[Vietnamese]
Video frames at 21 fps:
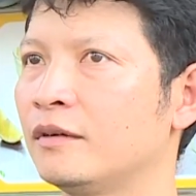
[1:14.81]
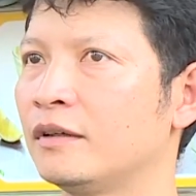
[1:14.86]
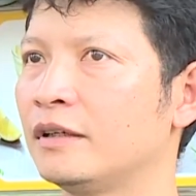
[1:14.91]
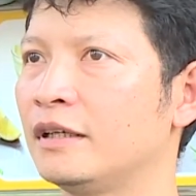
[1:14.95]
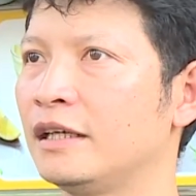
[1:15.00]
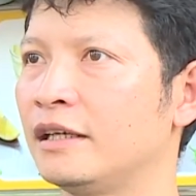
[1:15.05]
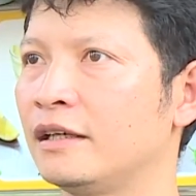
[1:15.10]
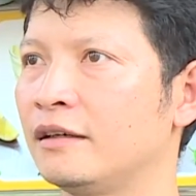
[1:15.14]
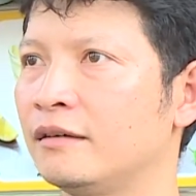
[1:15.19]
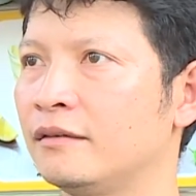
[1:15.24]

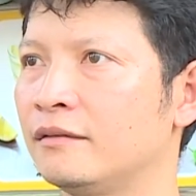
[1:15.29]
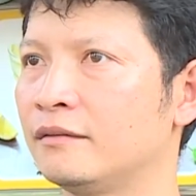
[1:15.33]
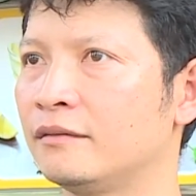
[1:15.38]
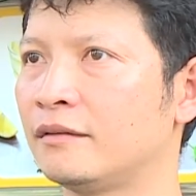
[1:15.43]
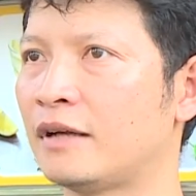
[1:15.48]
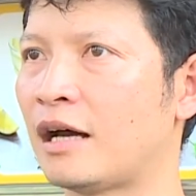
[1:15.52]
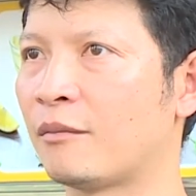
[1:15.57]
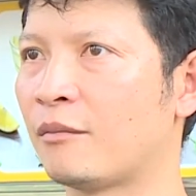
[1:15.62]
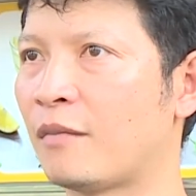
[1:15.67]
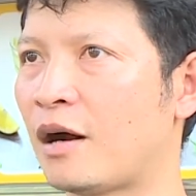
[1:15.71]
để
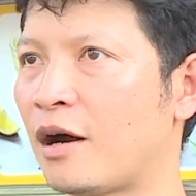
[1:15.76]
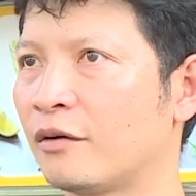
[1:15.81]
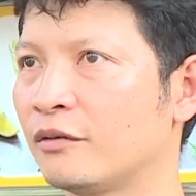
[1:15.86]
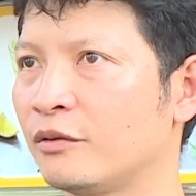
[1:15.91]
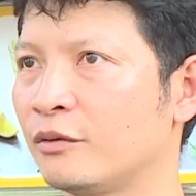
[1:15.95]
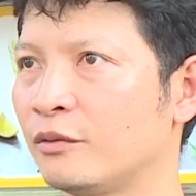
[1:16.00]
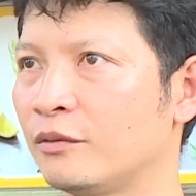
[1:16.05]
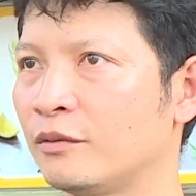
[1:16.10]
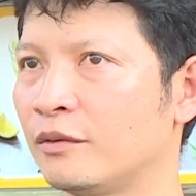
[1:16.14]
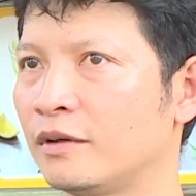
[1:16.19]
đảm bảo
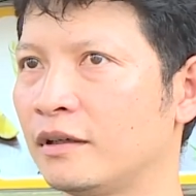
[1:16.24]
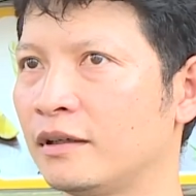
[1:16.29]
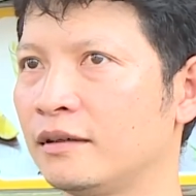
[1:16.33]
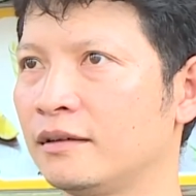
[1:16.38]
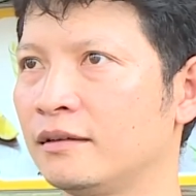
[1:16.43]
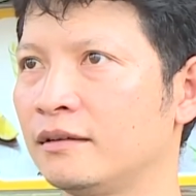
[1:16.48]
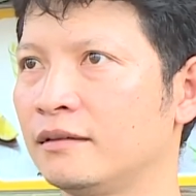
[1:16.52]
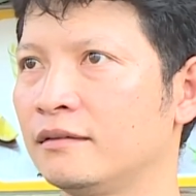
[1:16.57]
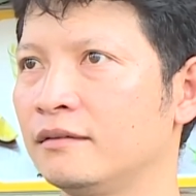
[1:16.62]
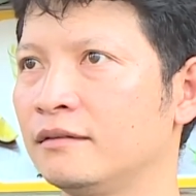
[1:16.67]
dù
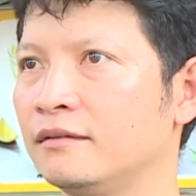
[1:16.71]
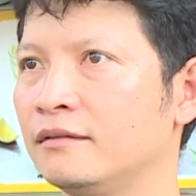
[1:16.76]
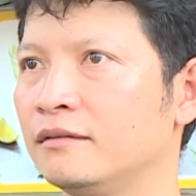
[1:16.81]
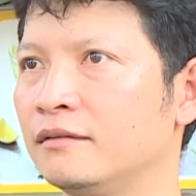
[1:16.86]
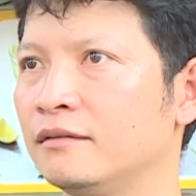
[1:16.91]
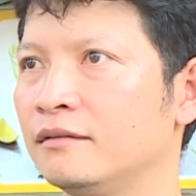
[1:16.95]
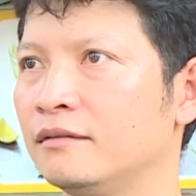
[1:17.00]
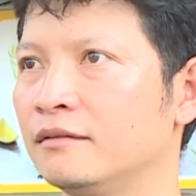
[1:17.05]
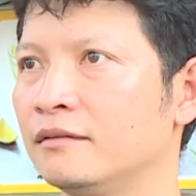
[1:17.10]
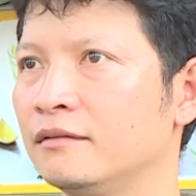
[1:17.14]
là
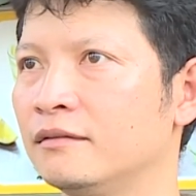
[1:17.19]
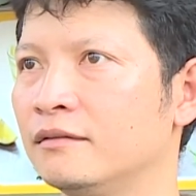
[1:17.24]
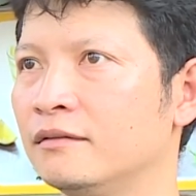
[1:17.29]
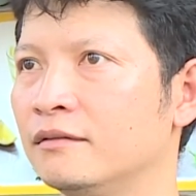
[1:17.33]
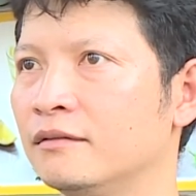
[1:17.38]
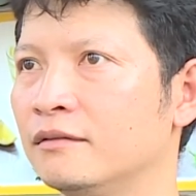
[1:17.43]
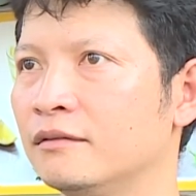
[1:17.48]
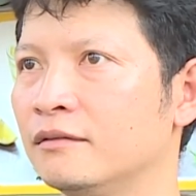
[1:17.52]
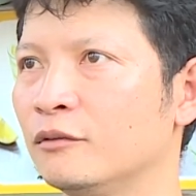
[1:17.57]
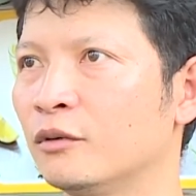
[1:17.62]

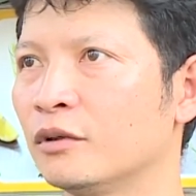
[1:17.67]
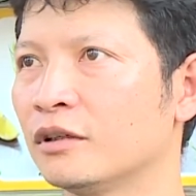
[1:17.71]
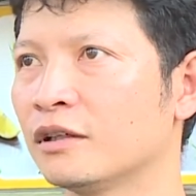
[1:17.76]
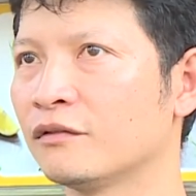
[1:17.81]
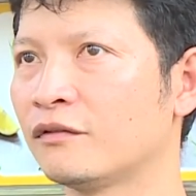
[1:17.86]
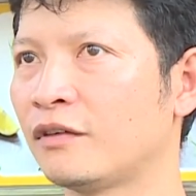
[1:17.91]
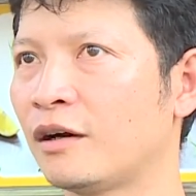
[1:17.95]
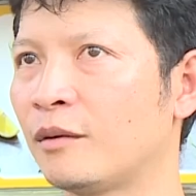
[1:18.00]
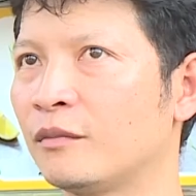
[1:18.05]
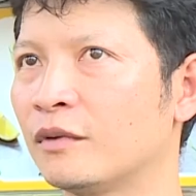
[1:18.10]
nguồn
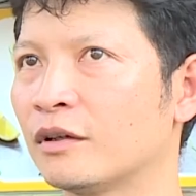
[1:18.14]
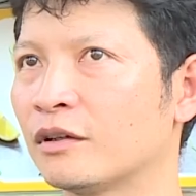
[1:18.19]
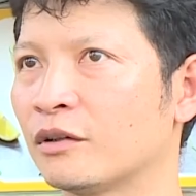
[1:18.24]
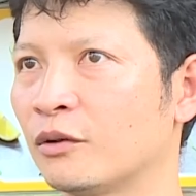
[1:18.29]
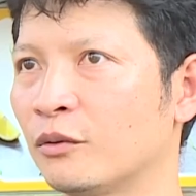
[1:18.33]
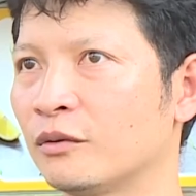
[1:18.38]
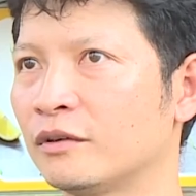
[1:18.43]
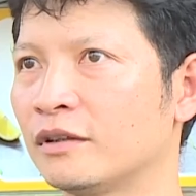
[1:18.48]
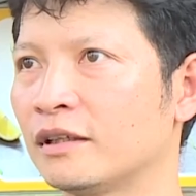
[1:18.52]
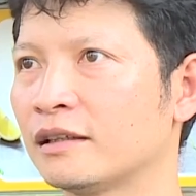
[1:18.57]
thực phẩm là
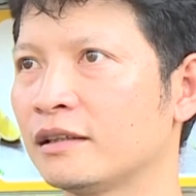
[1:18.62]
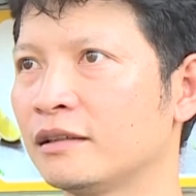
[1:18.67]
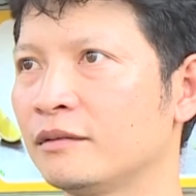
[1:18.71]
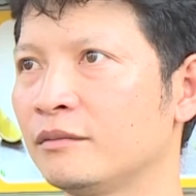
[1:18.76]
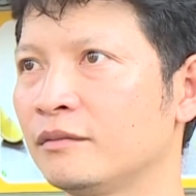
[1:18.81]
tốt nhất.